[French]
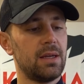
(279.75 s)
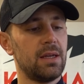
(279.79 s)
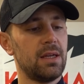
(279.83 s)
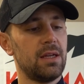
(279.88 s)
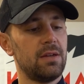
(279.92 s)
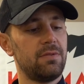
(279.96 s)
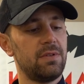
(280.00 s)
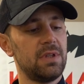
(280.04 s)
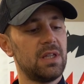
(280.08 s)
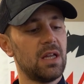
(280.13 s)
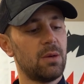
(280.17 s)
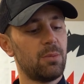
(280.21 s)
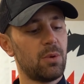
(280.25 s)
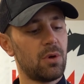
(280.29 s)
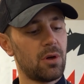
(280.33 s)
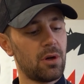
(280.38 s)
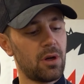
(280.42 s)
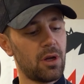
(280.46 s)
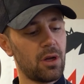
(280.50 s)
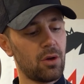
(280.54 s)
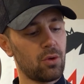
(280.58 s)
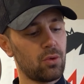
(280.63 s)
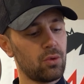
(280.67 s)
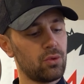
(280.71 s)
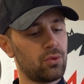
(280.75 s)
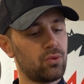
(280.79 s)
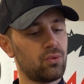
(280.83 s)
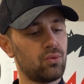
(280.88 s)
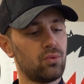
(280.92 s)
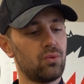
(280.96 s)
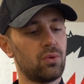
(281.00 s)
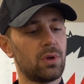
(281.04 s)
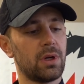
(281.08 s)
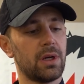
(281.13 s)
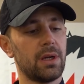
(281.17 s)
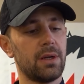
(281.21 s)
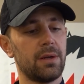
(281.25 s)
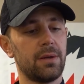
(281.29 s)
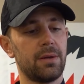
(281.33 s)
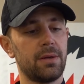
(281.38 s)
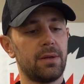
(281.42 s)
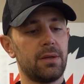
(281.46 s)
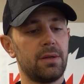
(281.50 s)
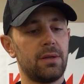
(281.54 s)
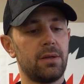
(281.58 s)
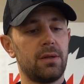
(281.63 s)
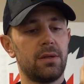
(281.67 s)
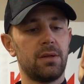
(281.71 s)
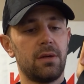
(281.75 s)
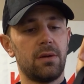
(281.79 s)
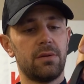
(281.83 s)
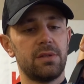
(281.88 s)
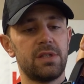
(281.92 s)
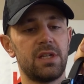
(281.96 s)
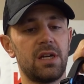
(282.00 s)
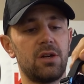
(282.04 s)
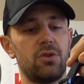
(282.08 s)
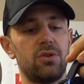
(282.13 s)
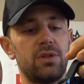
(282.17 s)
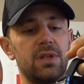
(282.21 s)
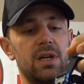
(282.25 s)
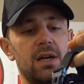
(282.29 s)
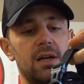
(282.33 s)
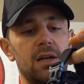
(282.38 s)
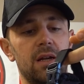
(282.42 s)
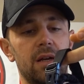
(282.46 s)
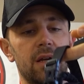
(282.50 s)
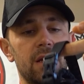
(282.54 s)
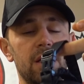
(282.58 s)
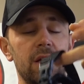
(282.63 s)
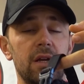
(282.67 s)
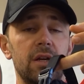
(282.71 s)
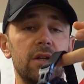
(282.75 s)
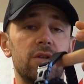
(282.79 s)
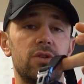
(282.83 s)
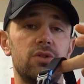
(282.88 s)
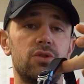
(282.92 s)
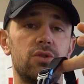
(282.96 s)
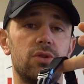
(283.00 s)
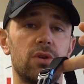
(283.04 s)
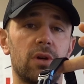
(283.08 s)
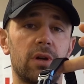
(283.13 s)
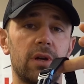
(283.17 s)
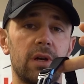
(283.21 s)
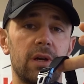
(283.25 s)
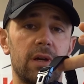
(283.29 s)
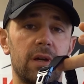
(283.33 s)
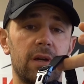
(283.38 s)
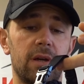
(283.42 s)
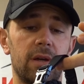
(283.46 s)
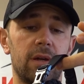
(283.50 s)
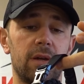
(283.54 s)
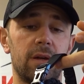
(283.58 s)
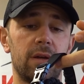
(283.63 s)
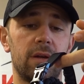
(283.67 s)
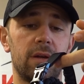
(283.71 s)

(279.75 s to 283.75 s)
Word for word: et évidemment un retour en diagonale sur, euh,